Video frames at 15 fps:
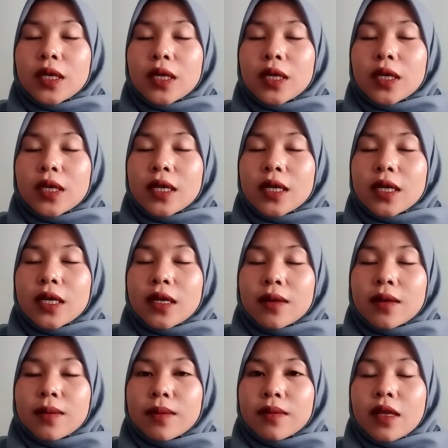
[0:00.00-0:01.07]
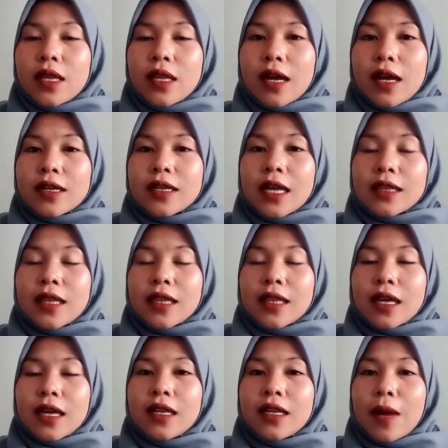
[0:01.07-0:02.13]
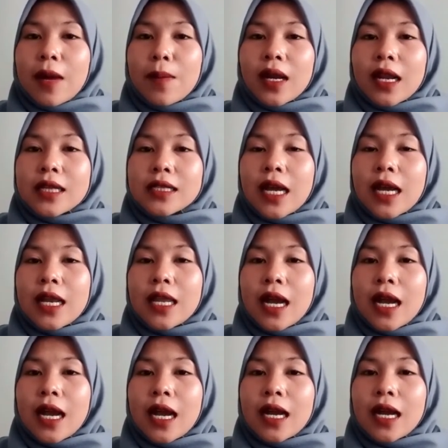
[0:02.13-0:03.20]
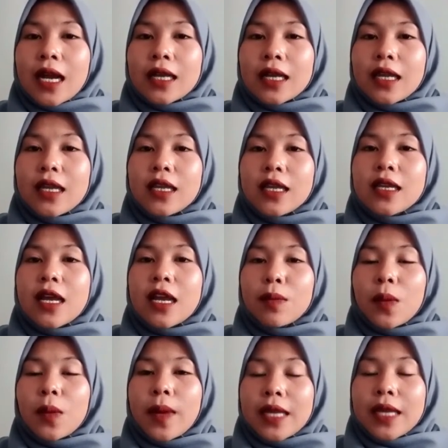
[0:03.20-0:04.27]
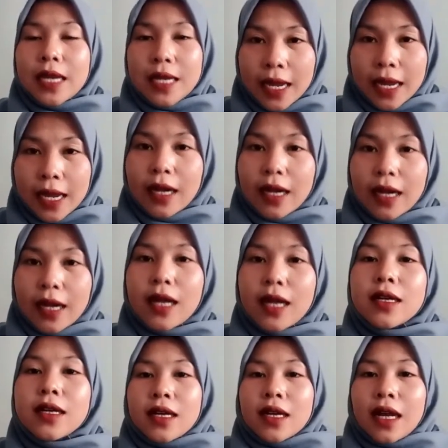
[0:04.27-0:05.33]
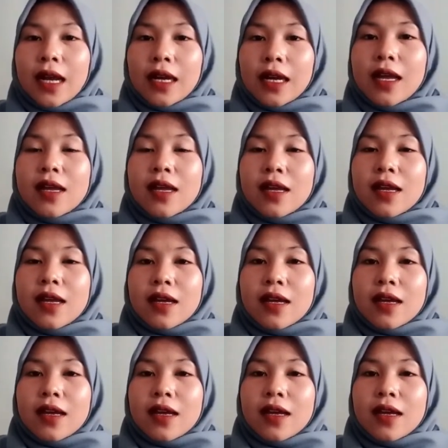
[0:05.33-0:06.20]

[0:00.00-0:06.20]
pengunjung yang datang di Taman Rekreasi Kali Angat ini dari berbagai daerah karena